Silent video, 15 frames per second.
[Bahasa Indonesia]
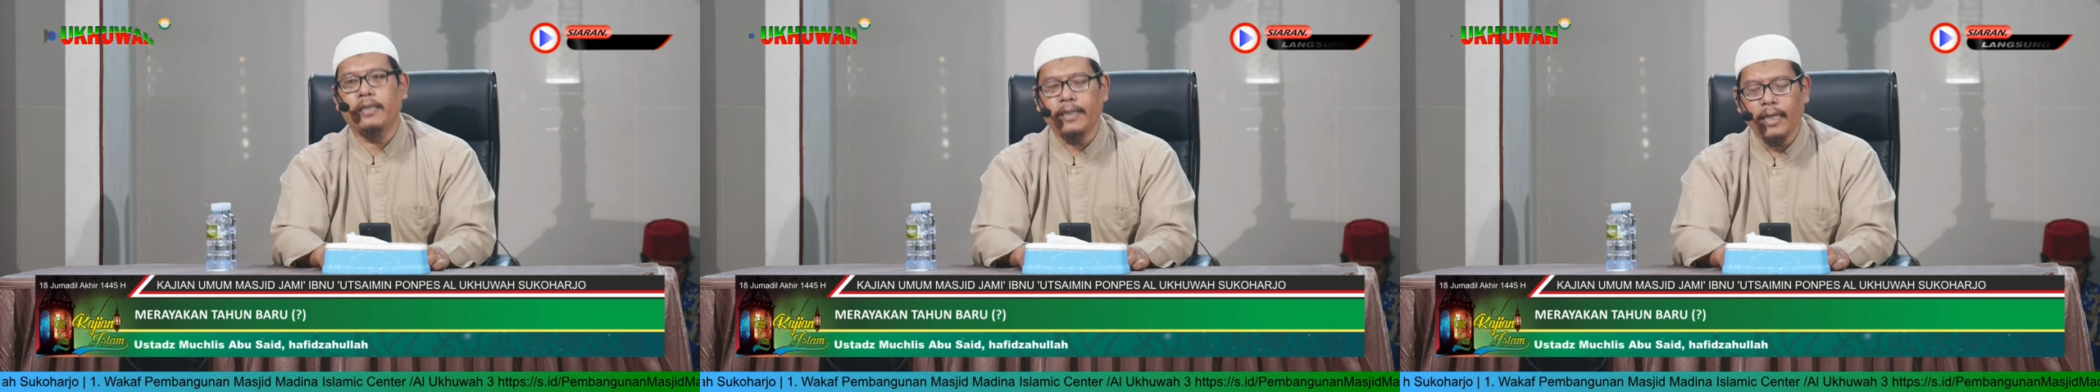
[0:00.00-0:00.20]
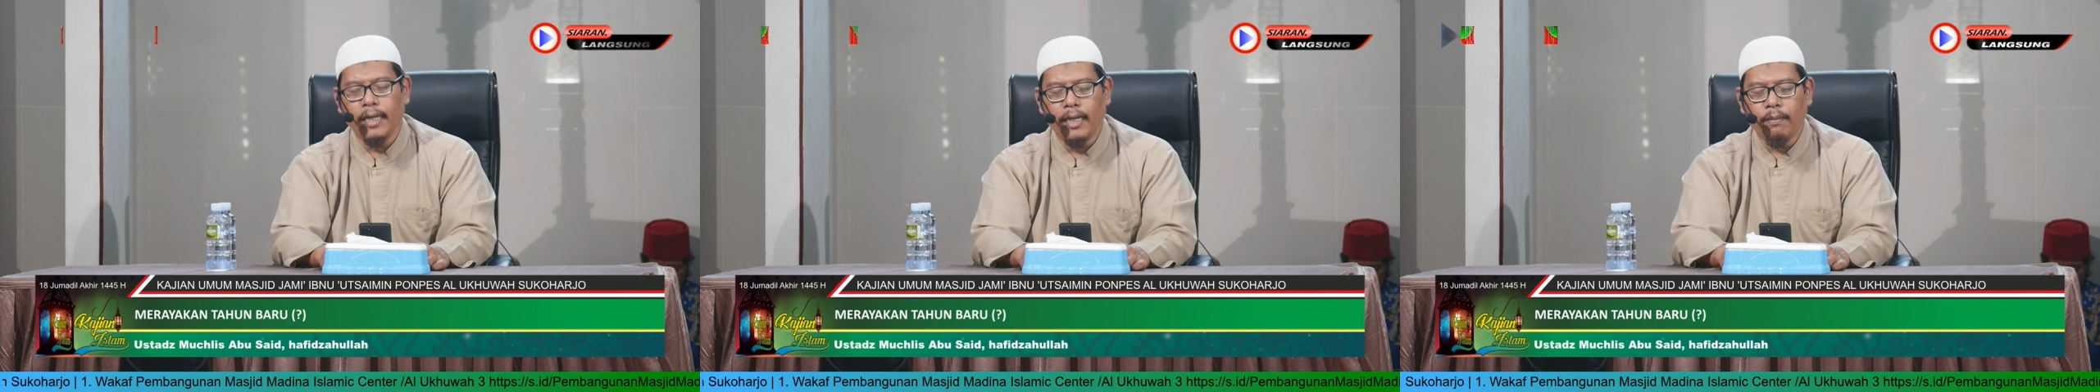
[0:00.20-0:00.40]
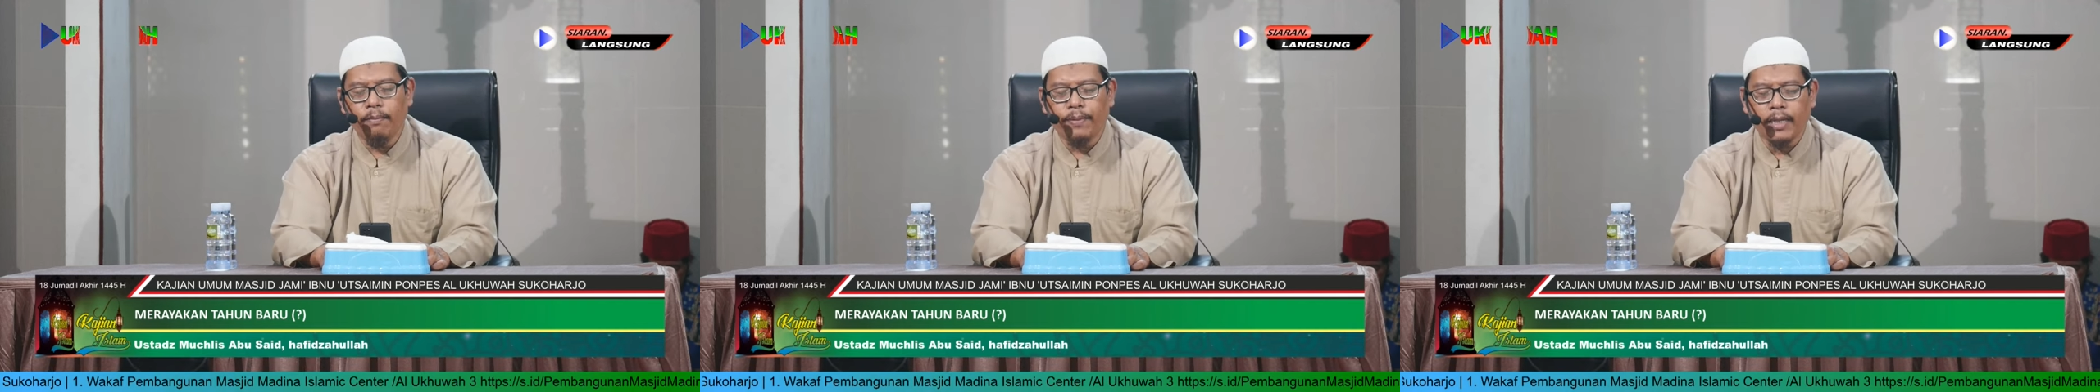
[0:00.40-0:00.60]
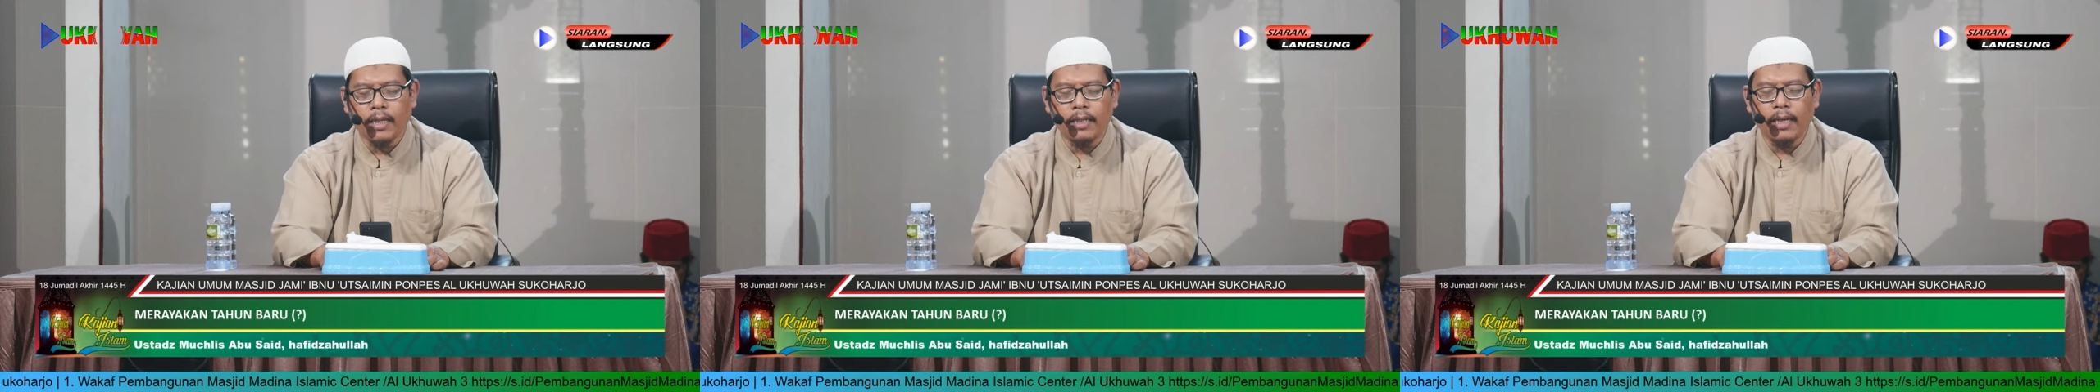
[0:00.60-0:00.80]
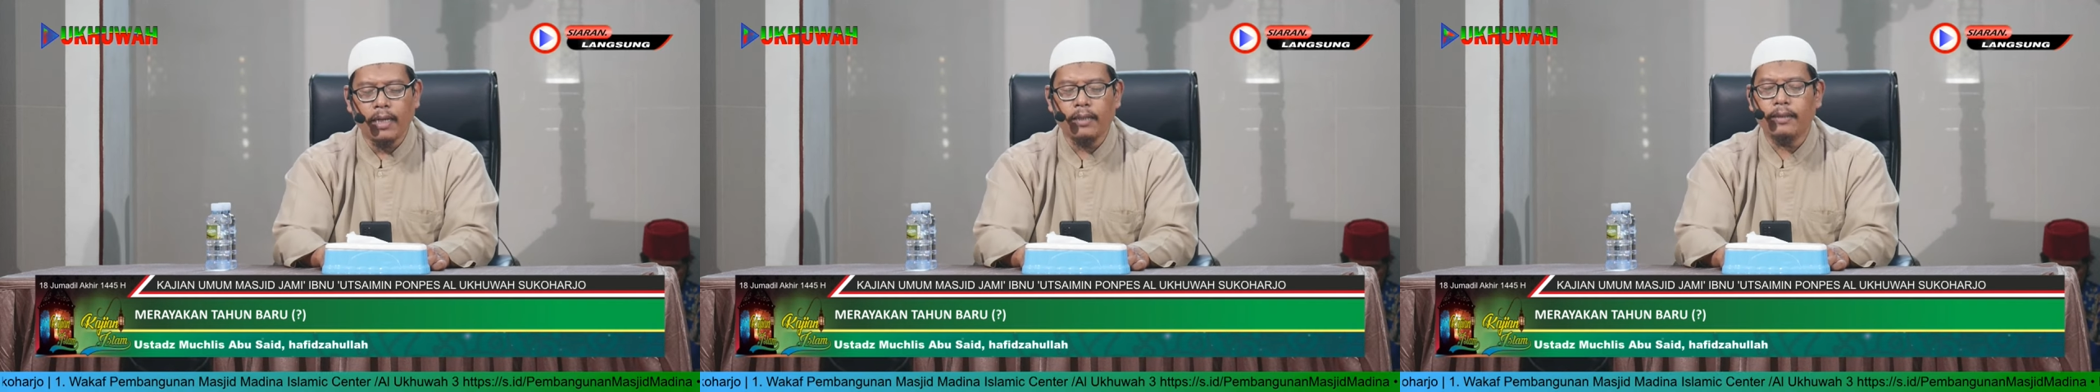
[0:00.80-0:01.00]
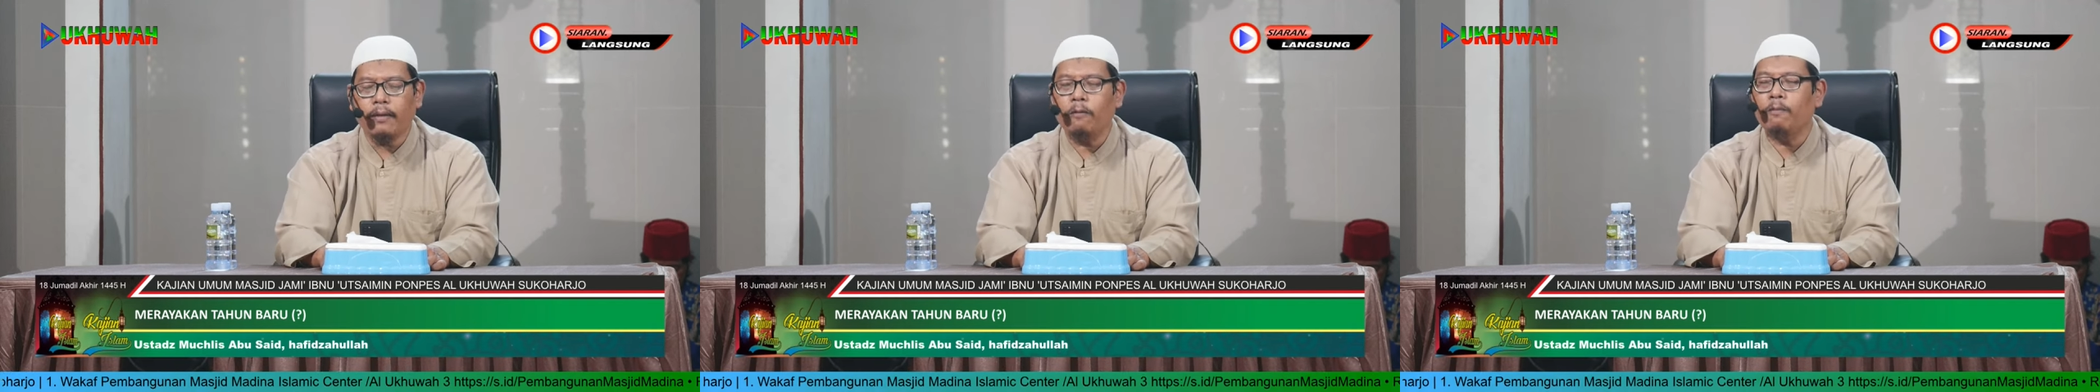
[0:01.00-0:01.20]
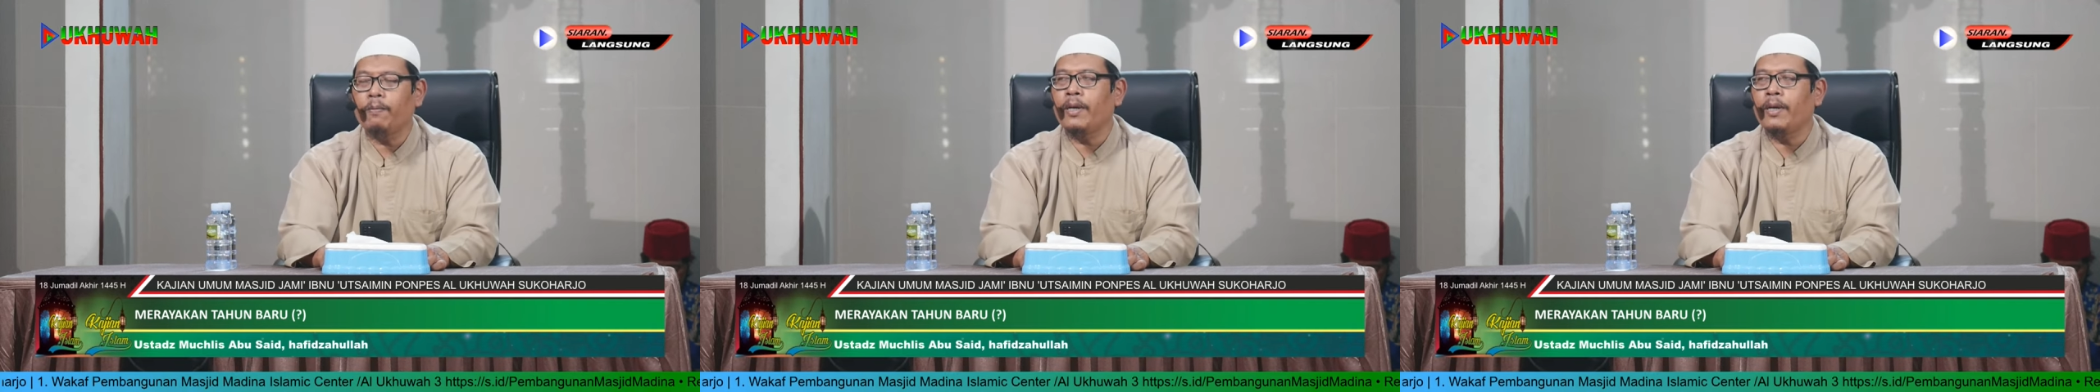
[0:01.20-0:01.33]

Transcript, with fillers: dalam perayaan tahun